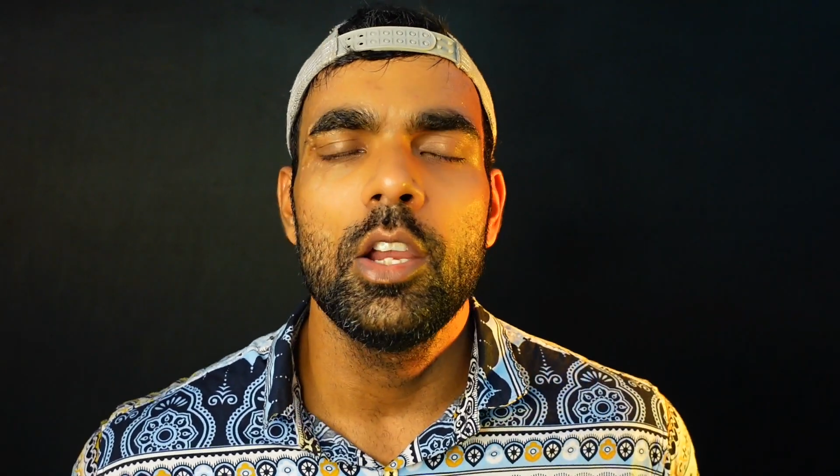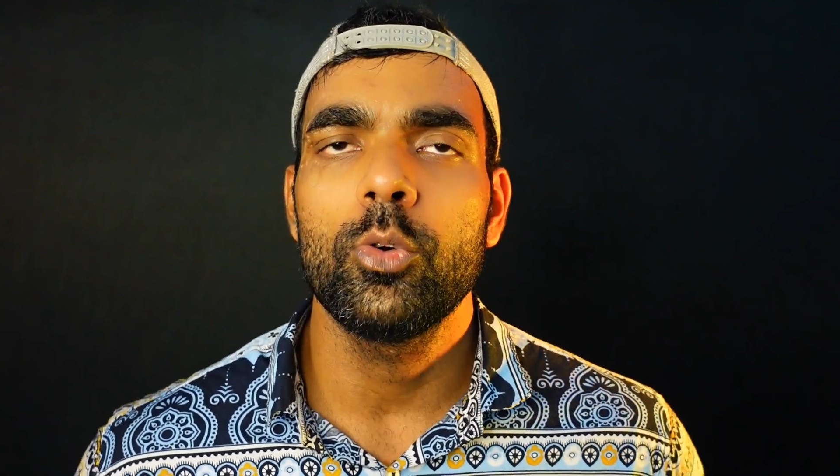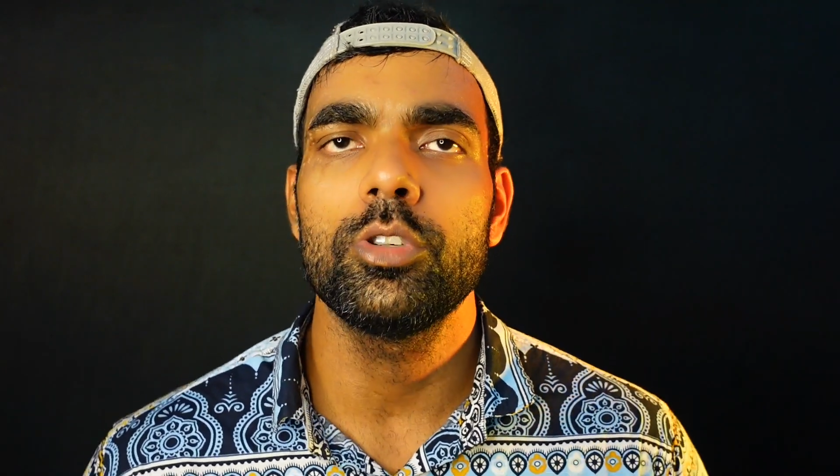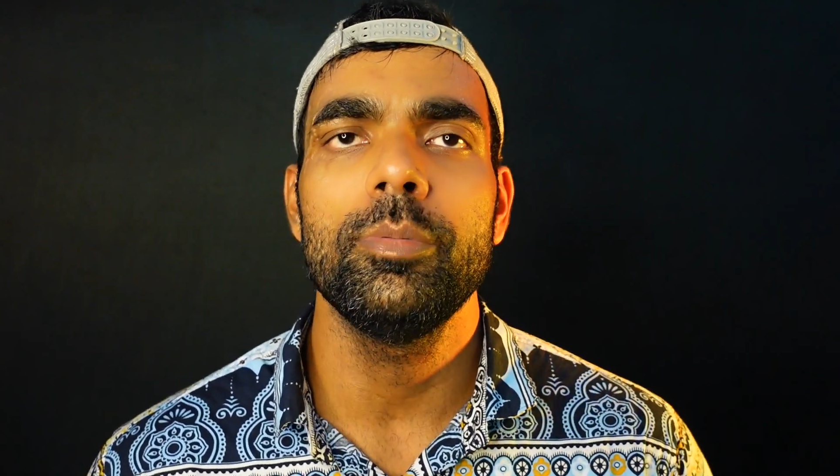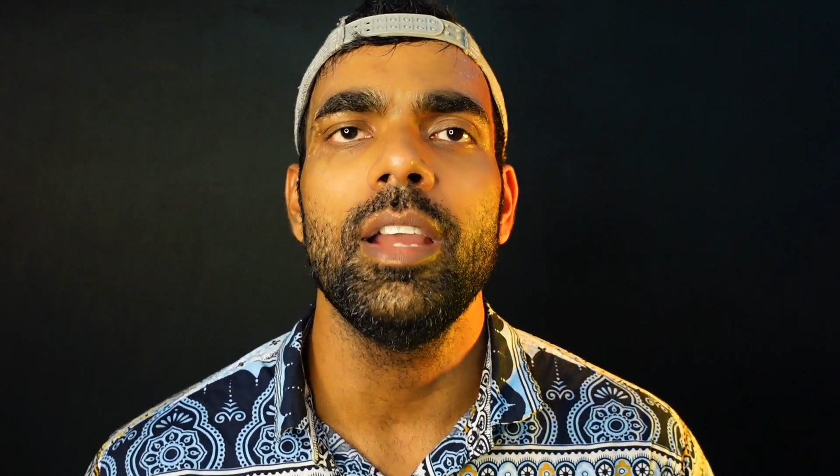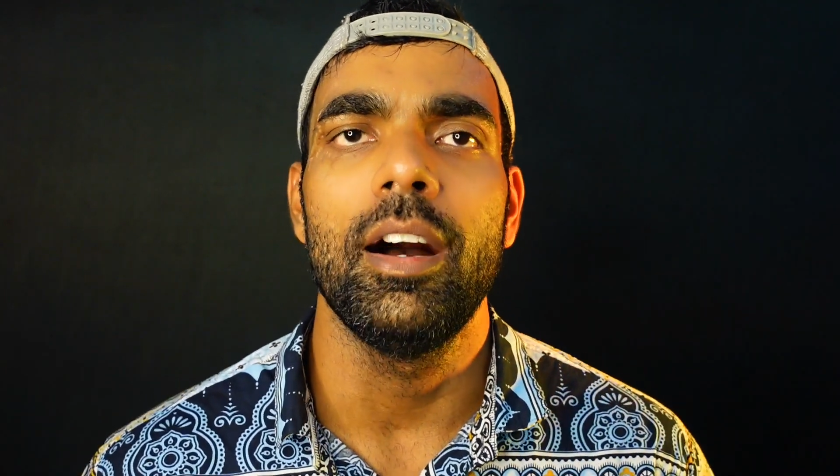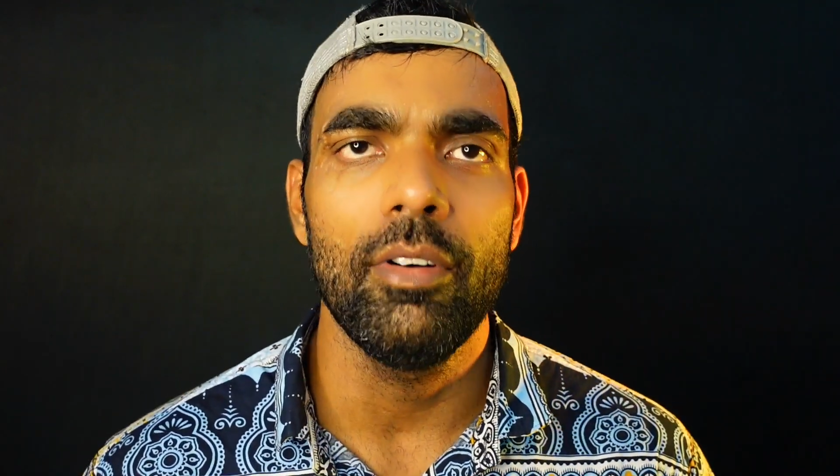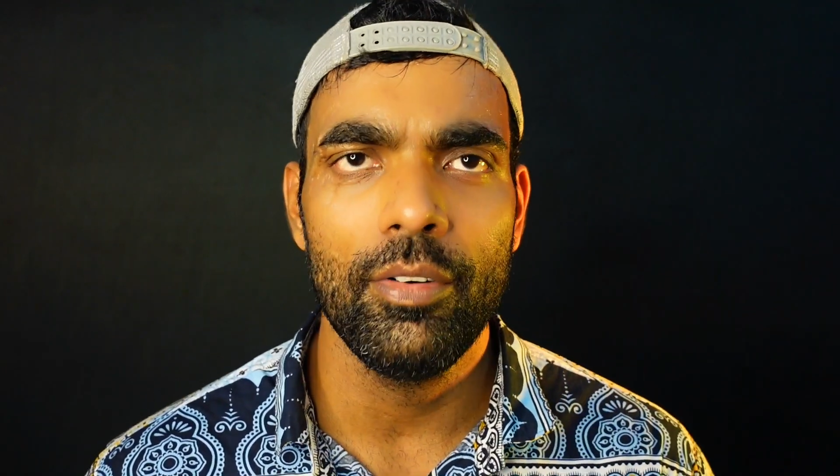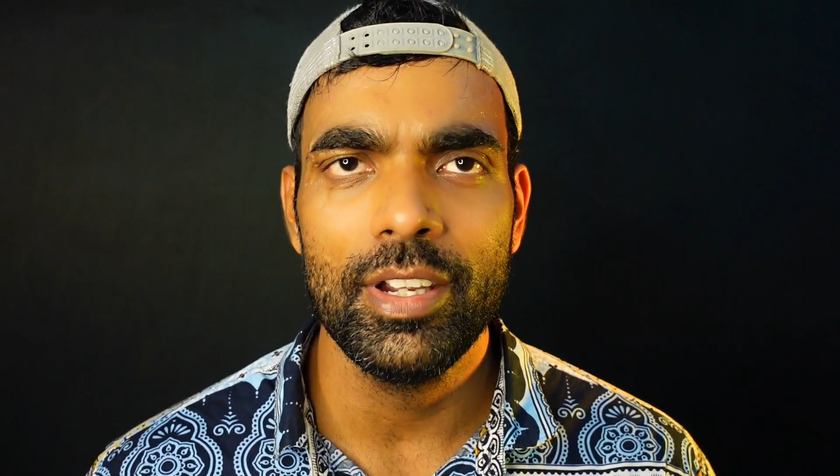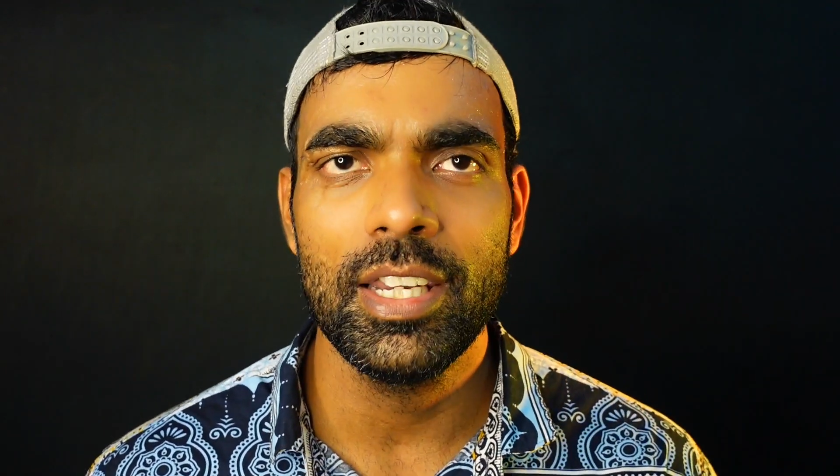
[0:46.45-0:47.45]
कुछ भी
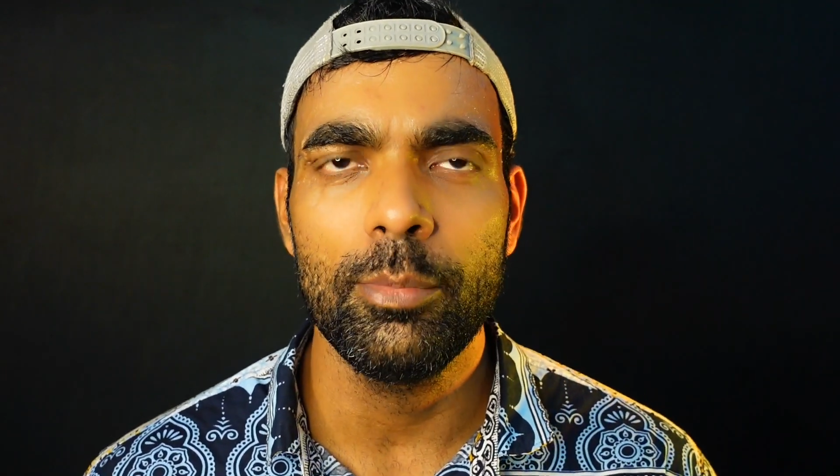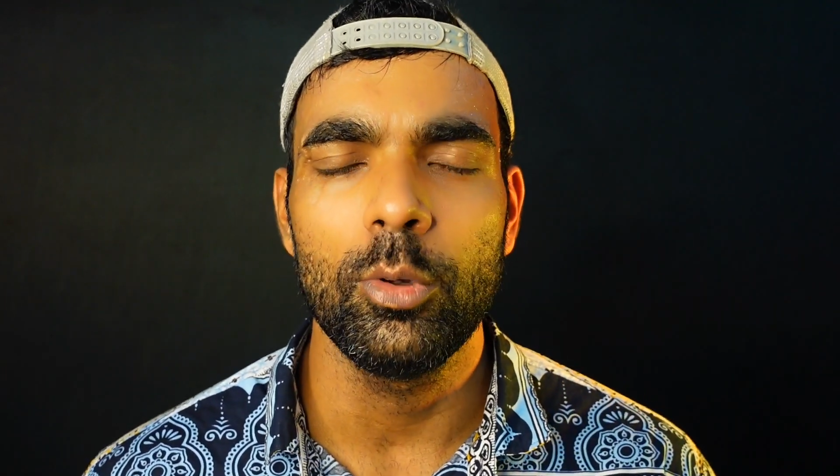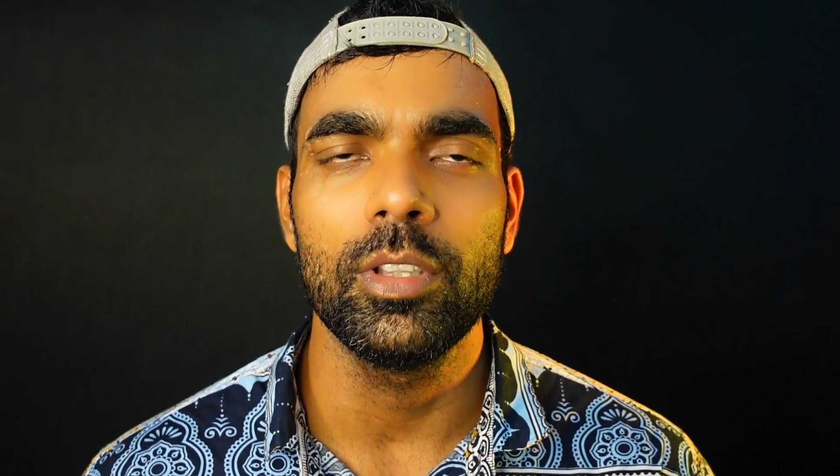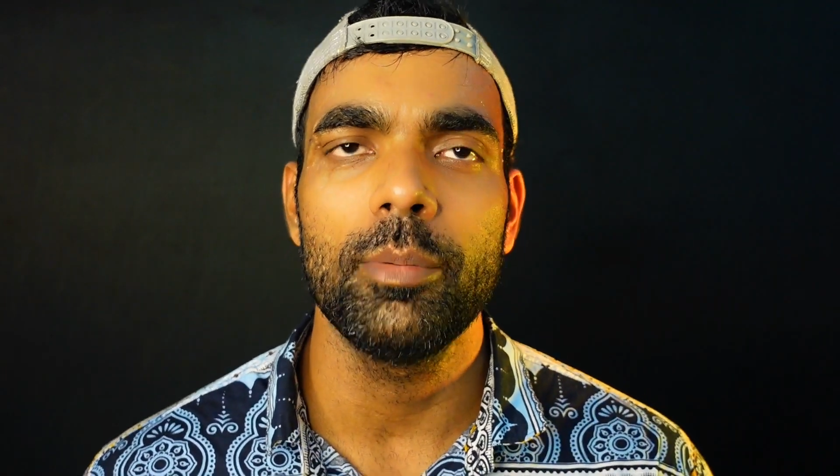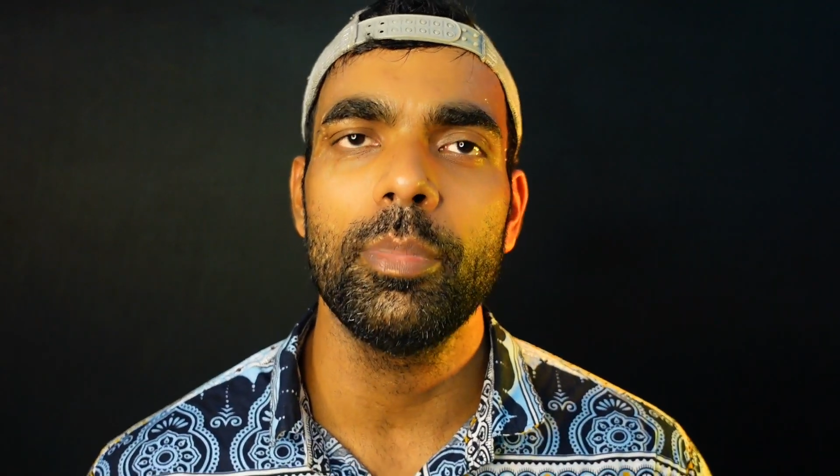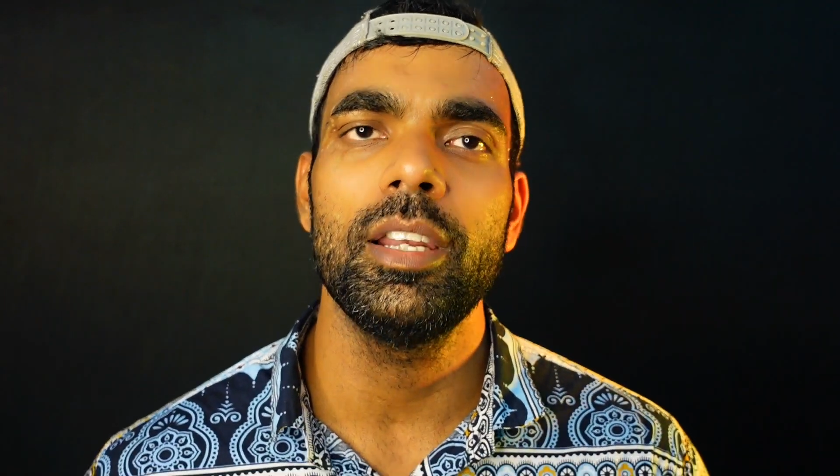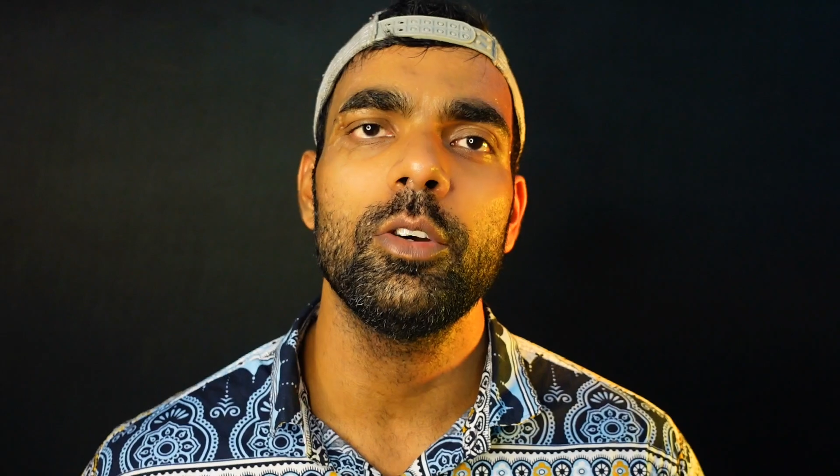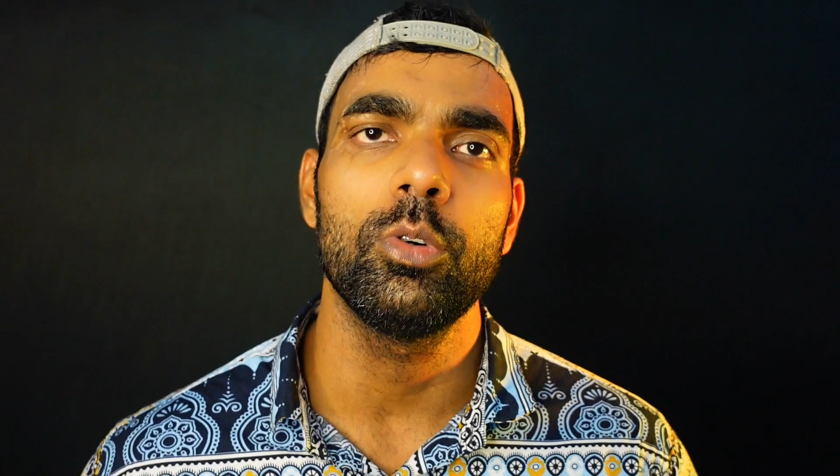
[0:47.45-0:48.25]
हवा हवाई नहीं बोलते हम पहले